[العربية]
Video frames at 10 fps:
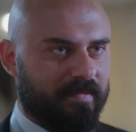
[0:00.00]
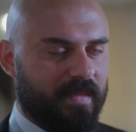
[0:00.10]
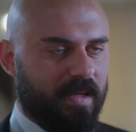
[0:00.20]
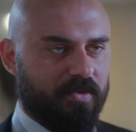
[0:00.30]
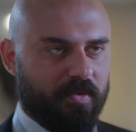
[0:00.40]

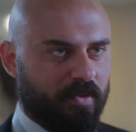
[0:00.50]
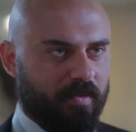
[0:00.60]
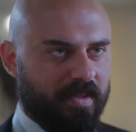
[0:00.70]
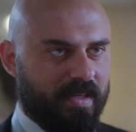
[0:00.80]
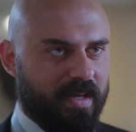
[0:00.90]
لا مش موضوع
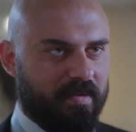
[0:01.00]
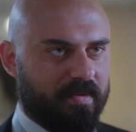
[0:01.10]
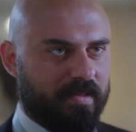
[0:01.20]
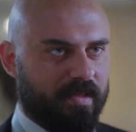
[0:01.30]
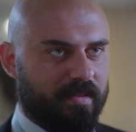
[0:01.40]
متضايق
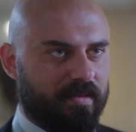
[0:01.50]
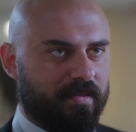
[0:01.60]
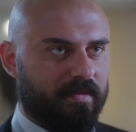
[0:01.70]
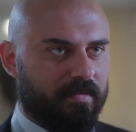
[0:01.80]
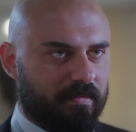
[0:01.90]
بس يعني
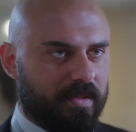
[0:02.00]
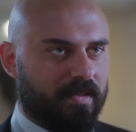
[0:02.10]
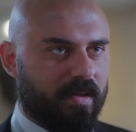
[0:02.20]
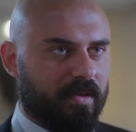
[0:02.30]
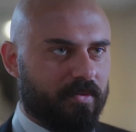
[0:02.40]

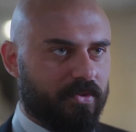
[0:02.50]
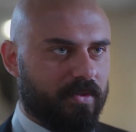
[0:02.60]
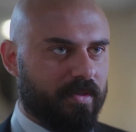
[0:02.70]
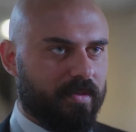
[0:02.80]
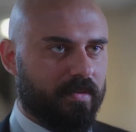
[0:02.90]
مستغرب
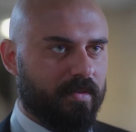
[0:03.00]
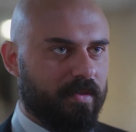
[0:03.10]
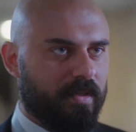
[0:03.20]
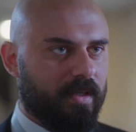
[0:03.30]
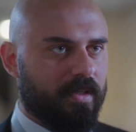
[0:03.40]
شويه
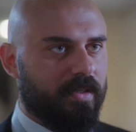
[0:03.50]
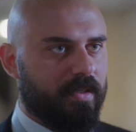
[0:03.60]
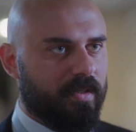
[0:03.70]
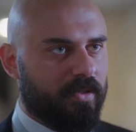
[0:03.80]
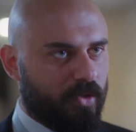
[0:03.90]
هي
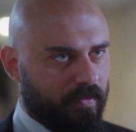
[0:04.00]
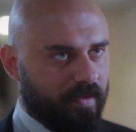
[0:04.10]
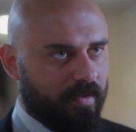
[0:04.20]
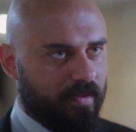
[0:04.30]
دي صدفه؟